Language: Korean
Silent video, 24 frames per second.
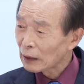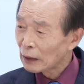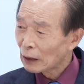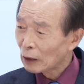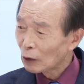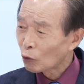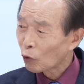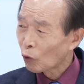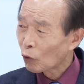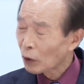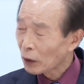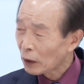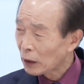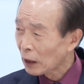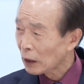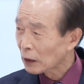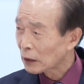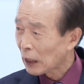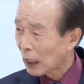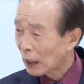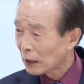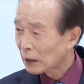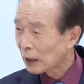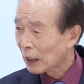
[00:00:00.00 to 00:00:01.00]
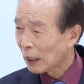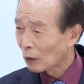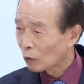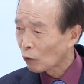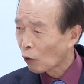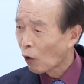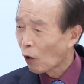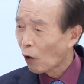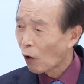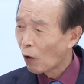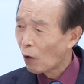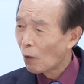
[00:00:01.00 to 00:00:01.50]
의도는 그렇다
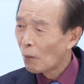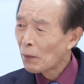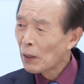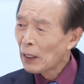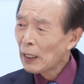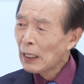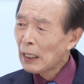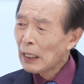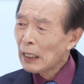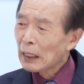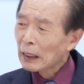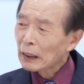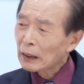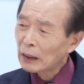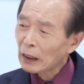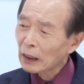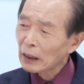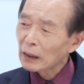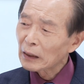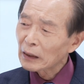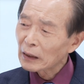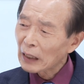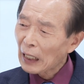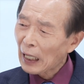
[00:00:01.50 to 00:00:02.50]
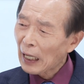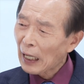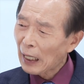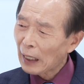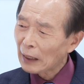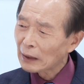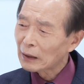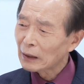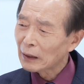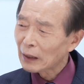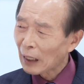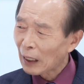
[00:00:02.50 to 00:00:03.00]
하더라도 그렇다
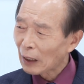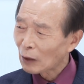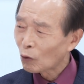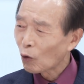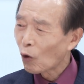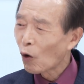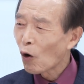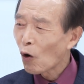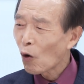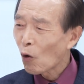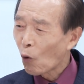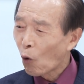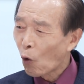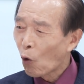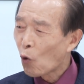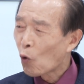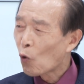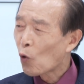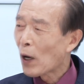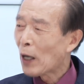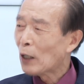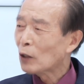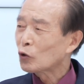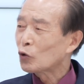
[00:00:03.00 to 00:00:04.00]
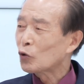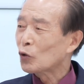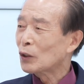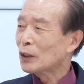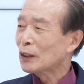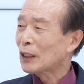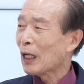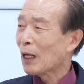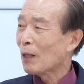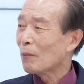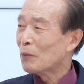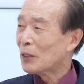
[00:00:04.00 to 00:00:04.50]
하더라도 옹호할 수 있는
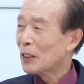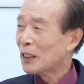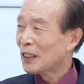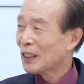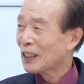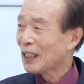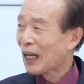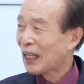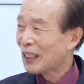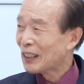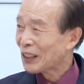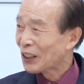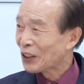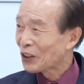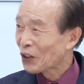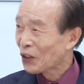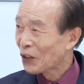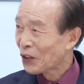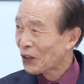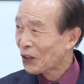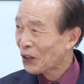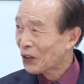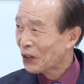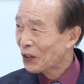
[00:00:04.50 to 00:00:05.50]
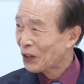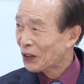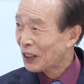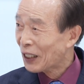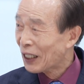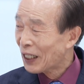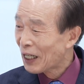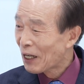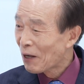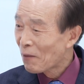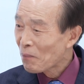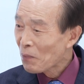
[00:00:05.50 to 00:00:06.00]
사람이 있는 거 아니겠어요?
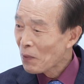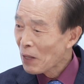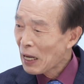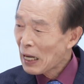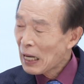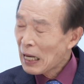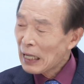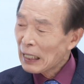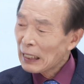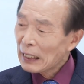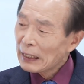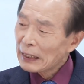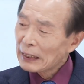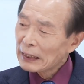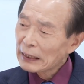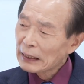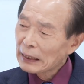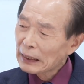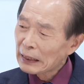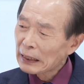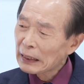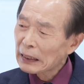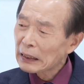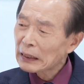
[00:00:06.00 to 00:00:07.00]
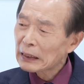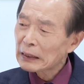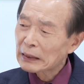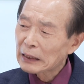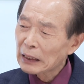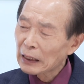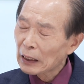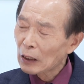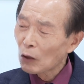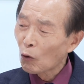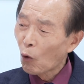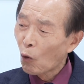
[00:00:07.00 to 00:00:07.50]
예? 이거는
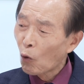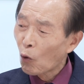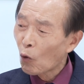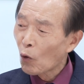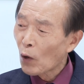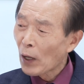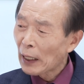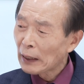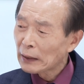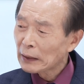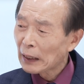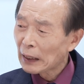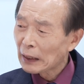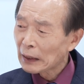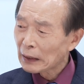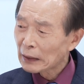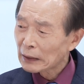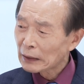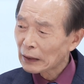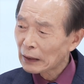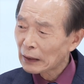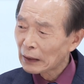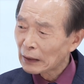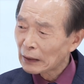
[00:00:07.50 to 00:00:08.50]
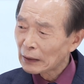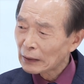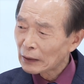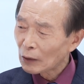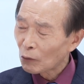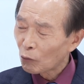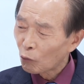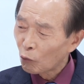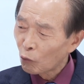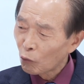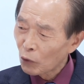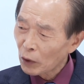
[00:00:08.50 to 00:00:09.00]
저를 옹호한다는 것은
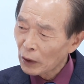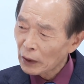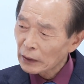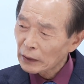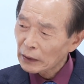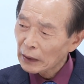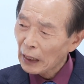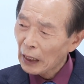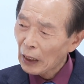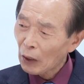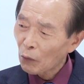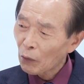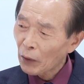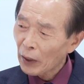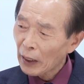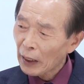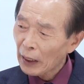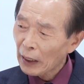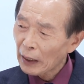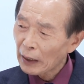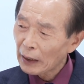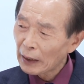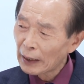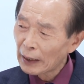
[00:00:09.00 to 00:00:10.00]
우리 사회의